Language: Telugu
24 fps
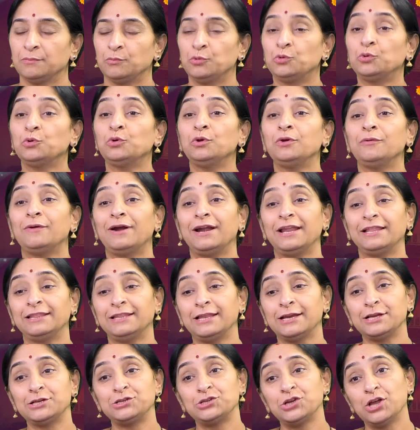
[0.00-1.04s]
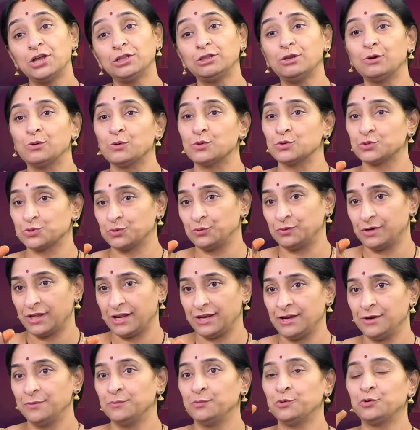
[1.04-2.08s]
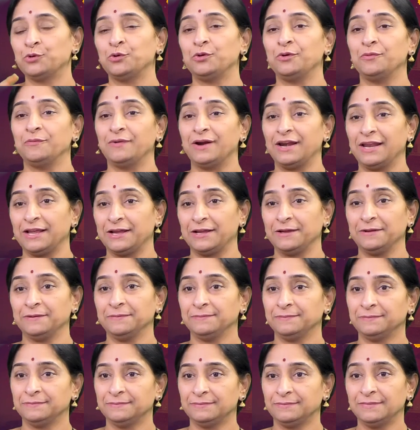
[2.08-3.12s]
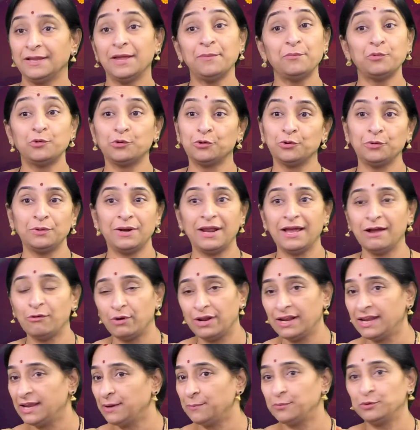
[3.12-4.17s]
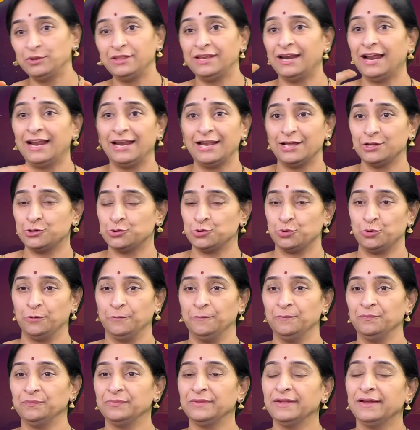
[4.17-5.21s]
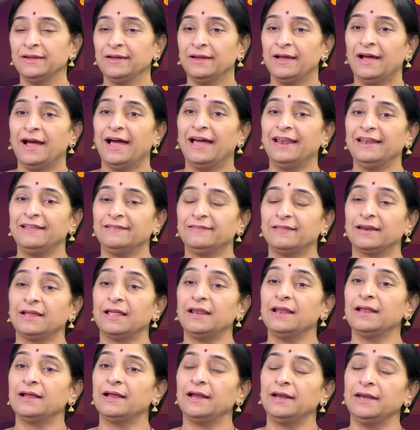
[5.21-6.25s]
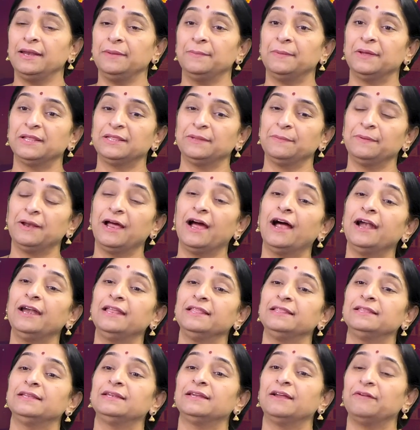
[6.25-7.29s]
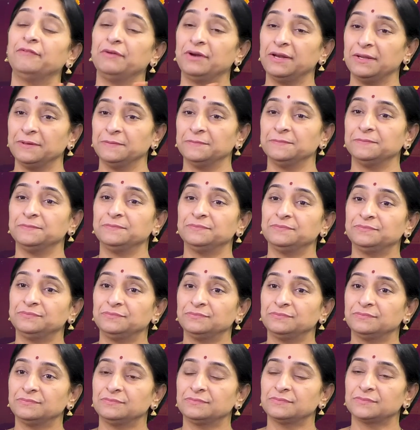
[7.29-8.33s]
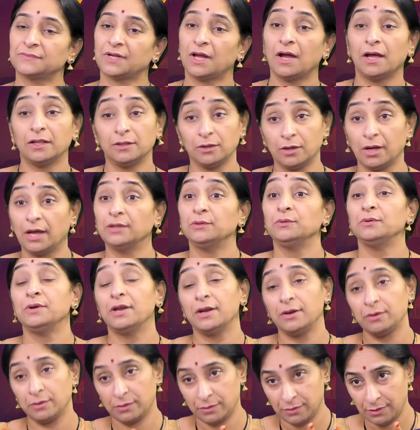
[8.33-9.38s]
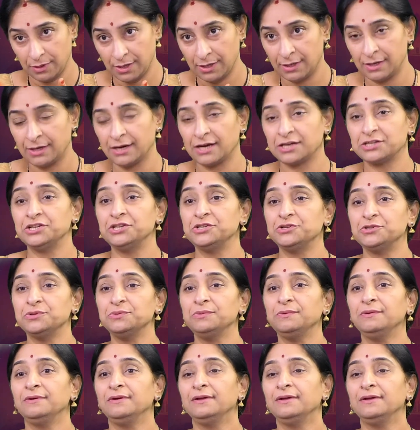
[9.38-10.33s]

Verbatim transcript: ముట్టుకున్న వాళ్ళందరికీ చేతులు కోసుకుంటాయి నిన్ను ముట్టుకున్న వాళ్ళకి నేను ముట్టుకున్నా కూడా నీకు బుద్ధి రాలేదు చూడు అనే సరకల గడ్డి బతిమలాడింది ఆవిడ్ని కాదు కాదు నన్ను నన్ను రక్షించు